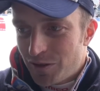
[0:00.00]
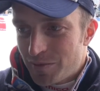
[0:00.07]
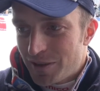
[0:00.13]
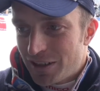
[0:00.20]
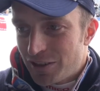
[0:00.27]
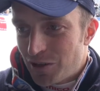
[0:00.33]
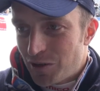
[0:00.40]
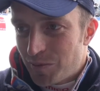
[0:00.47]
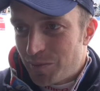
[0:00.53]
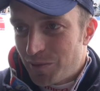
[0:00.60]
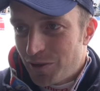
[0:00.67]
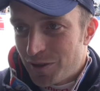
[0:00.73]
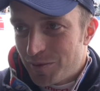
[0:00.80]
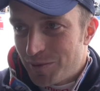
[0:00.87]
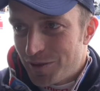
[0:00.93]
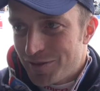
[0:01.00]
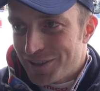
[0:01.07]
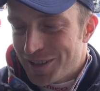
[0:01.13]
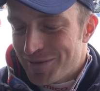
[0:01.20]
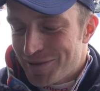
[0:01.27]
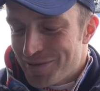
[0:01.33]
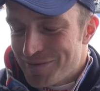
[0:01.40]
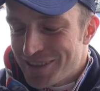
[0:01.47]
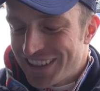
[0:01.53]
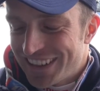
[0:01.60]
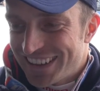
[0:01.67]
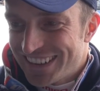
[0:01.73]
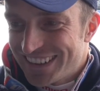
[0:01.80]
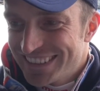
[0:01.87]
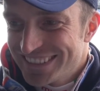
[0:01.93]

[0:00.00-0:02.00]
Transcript: mi allenerò un po' e poi vedremo domenica.